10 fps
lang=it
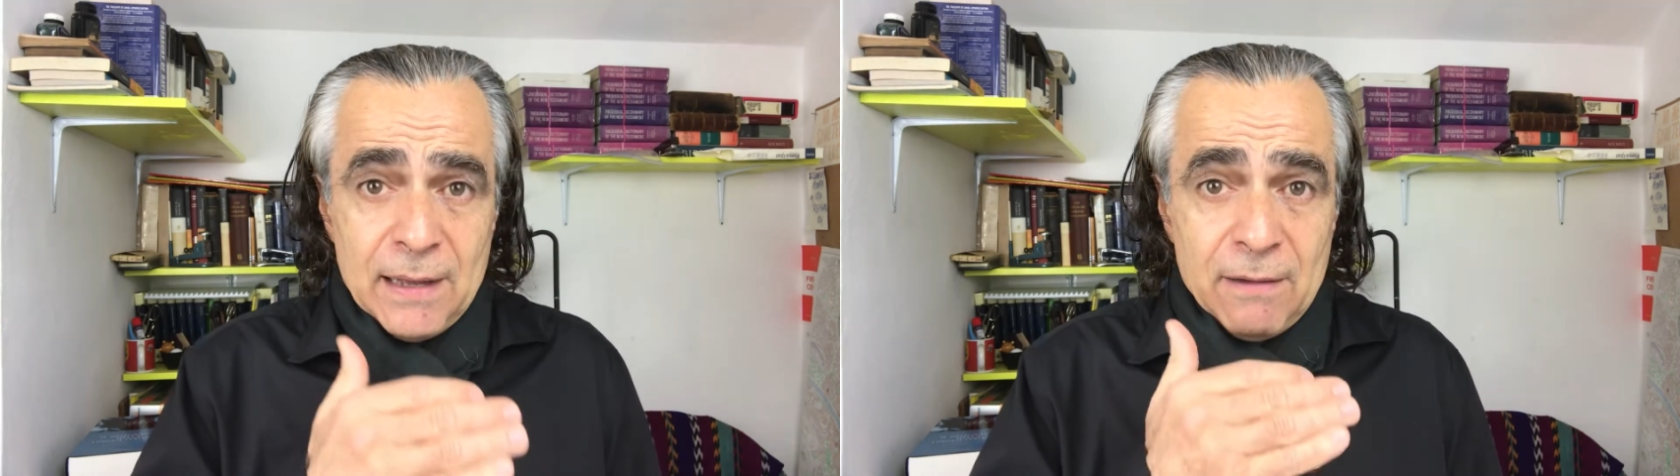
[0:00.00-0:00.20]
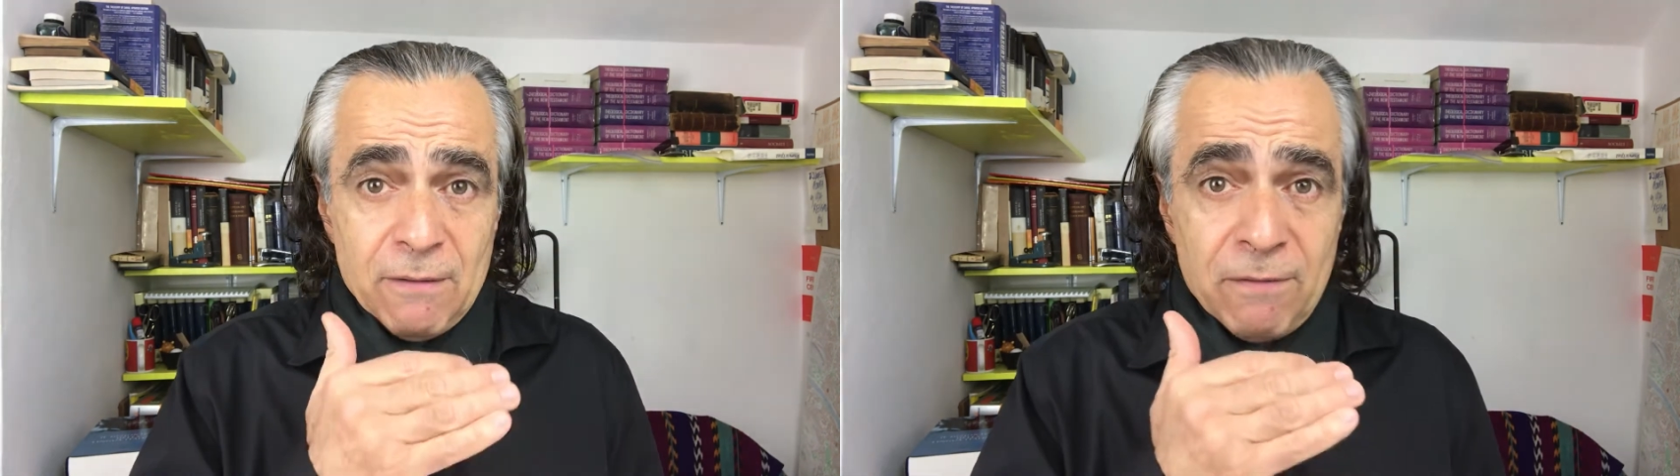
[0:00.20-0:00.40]

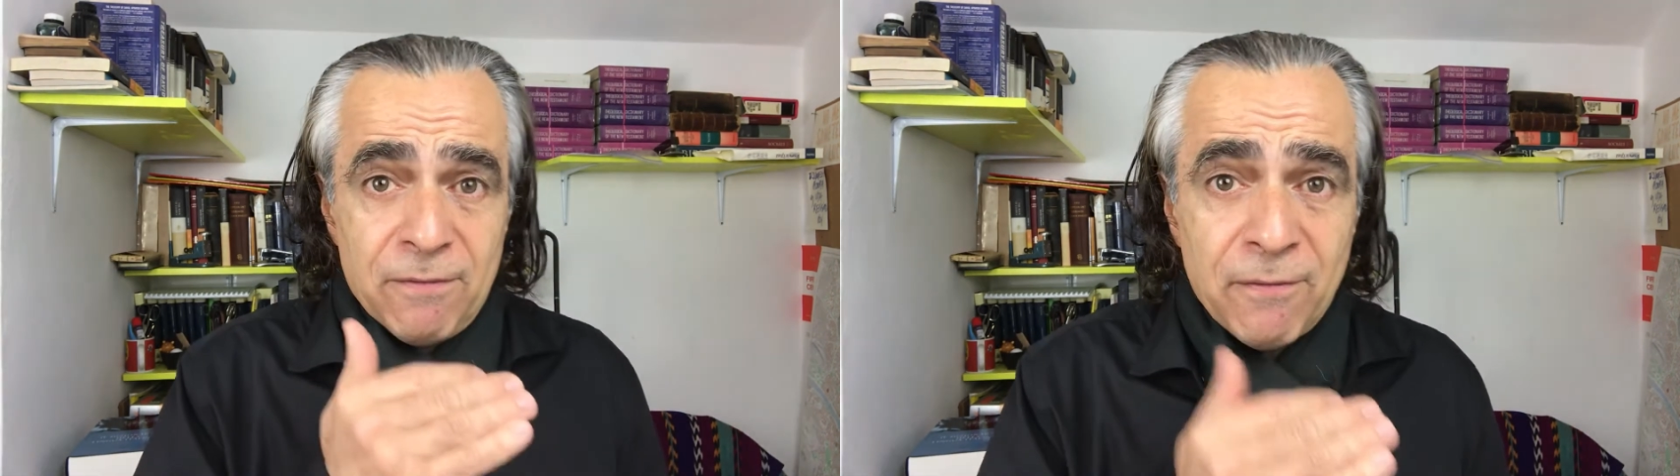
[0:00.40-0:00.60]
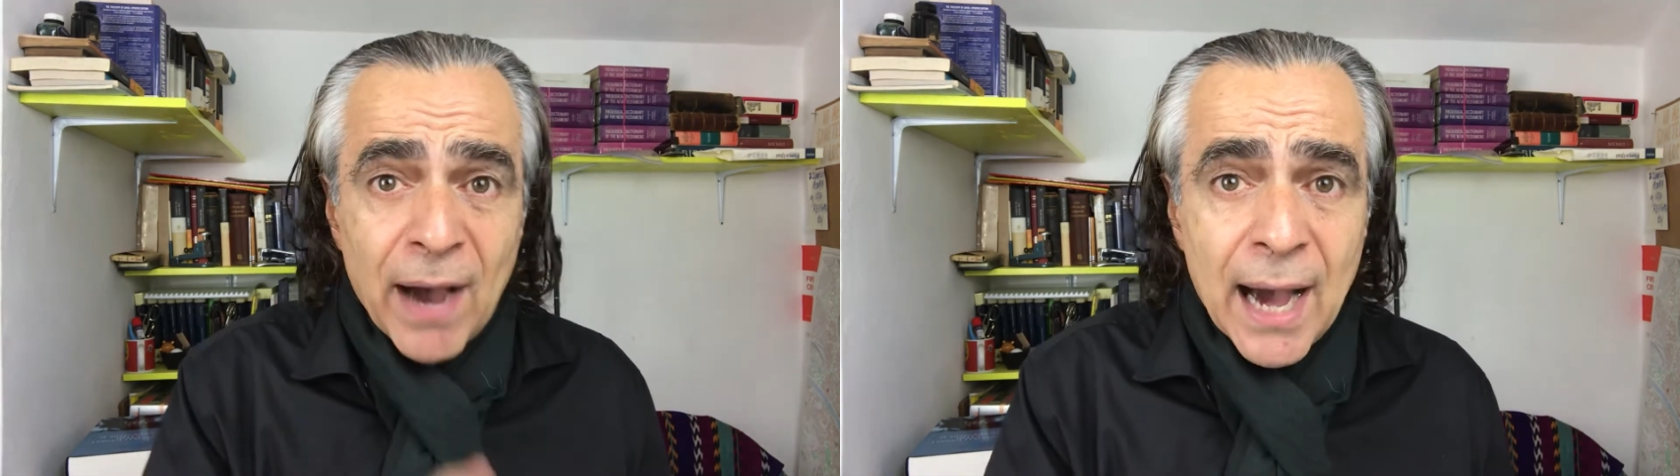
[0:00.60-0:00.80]

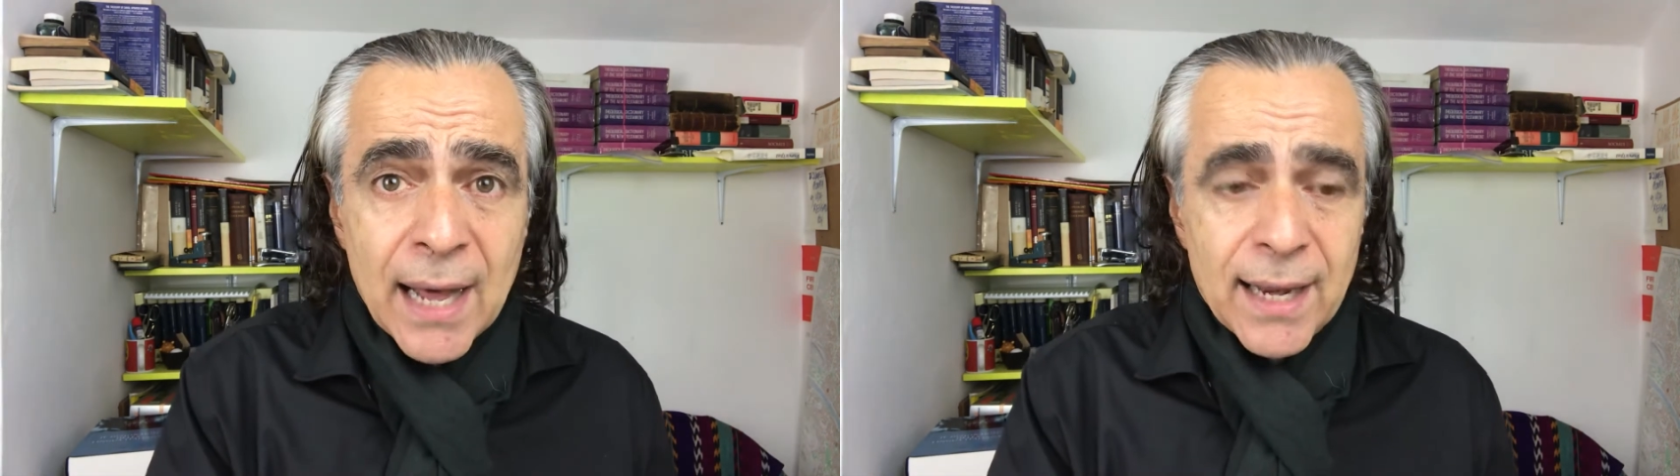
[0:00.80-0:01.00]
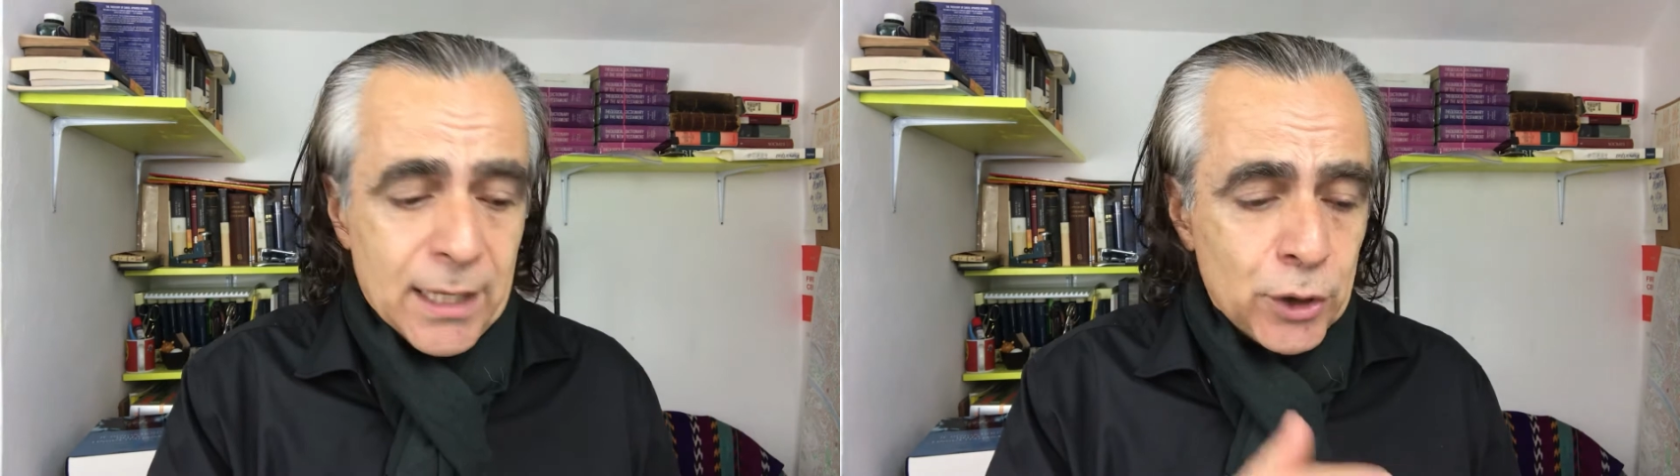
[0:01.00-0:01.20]

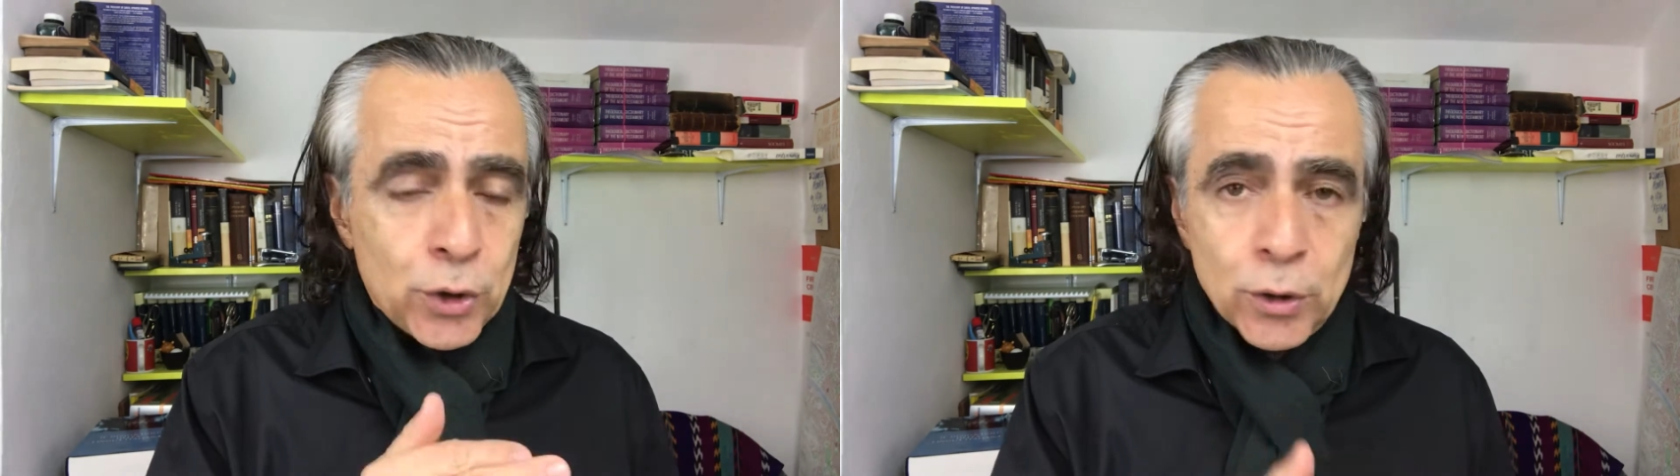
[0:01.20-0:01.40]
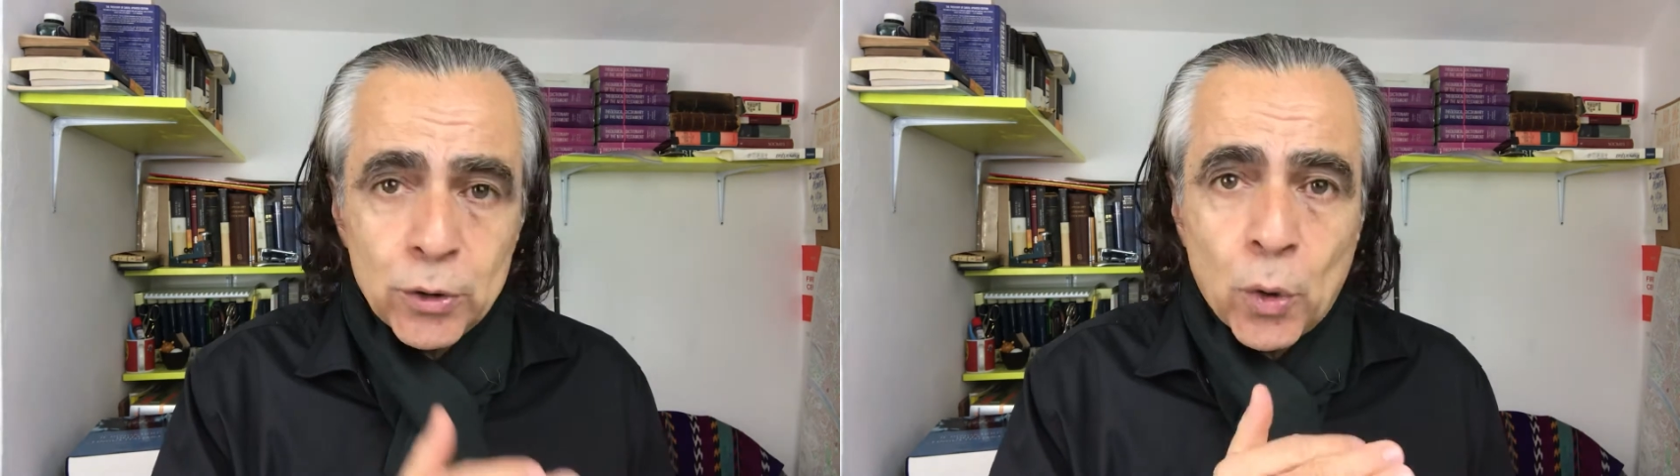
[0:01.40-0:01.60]
Fare
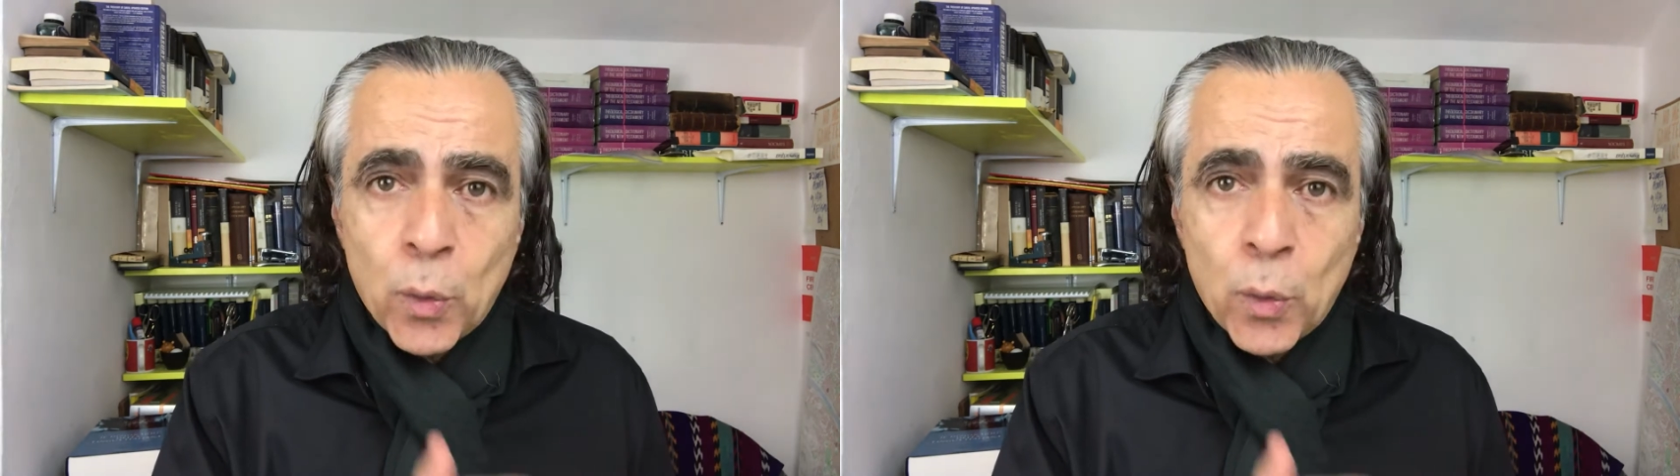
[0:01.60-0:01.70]
tutto